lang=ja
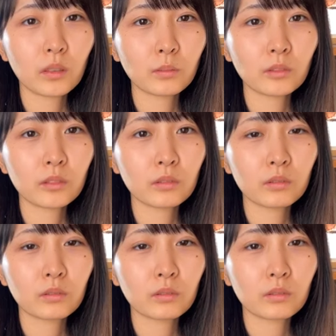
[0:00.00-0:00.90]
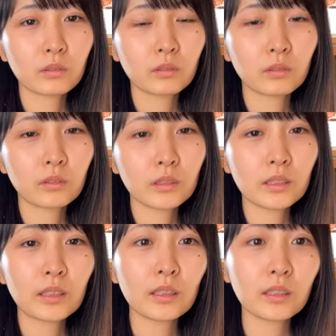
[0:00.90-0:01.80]
寒そう
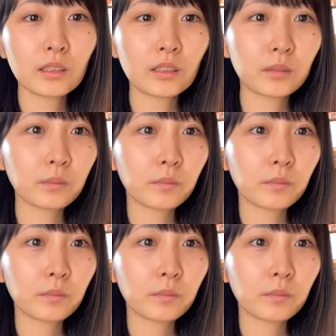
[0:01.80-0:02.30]
やだね